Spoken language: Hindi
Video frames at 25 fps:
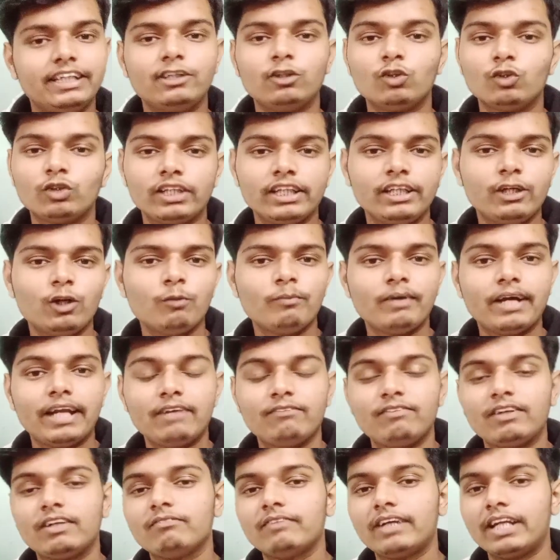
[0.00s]
ये जो तीनों
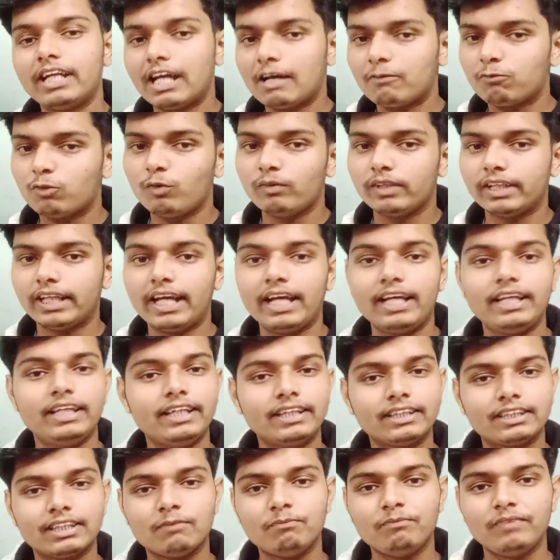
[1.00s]
बेनिफिट मैंने आपको बताया
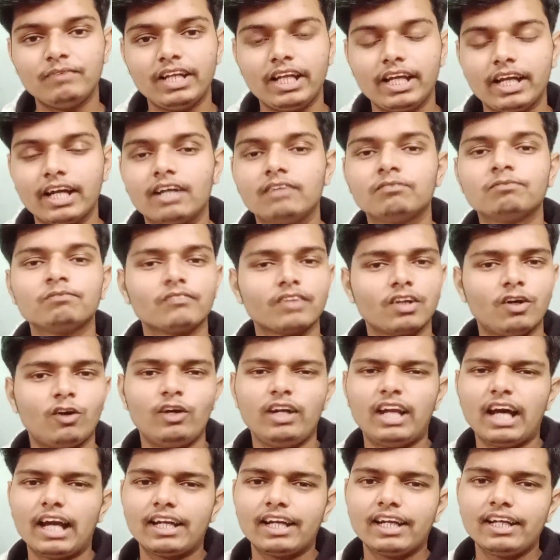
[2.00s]
ये सब मिलेगा
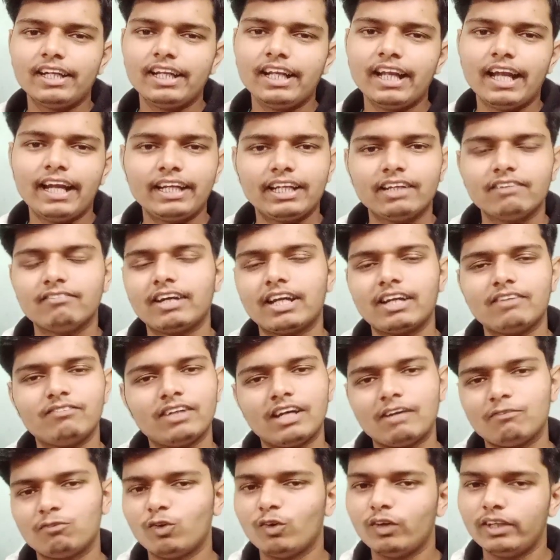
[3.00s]
और डाटा डिलाइट के बारे
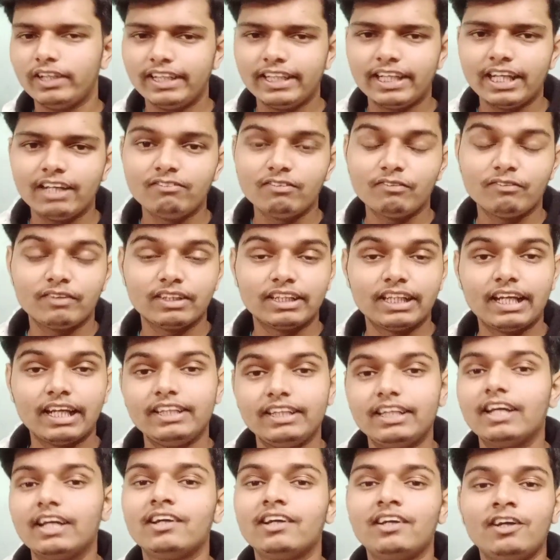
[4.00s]
में आपको डिटेल में बता
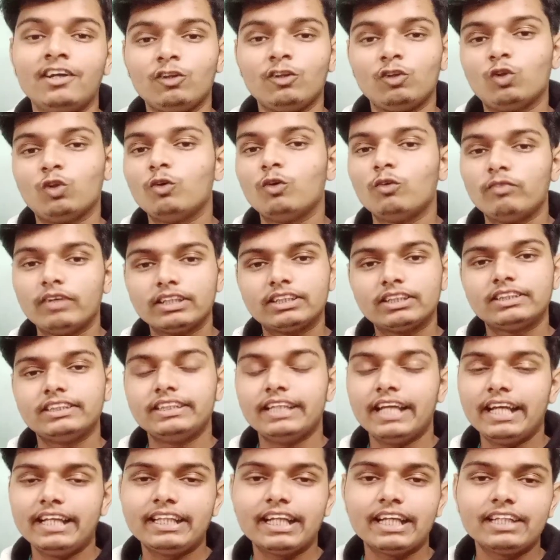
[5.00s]
दिया तो बस
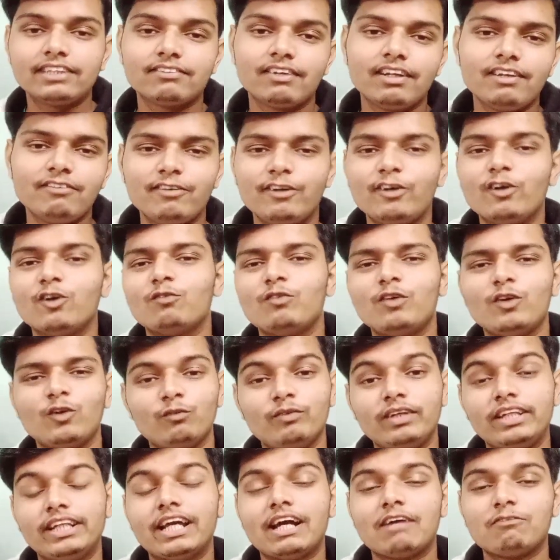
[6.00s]
यही था इस वाले वीडियो में
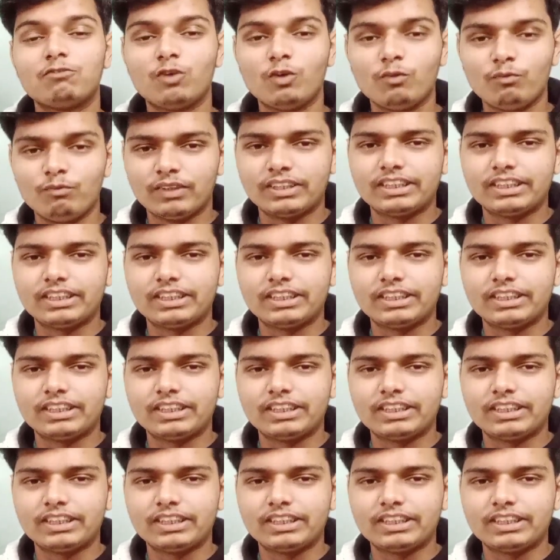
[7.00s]
उम्मीद है आपको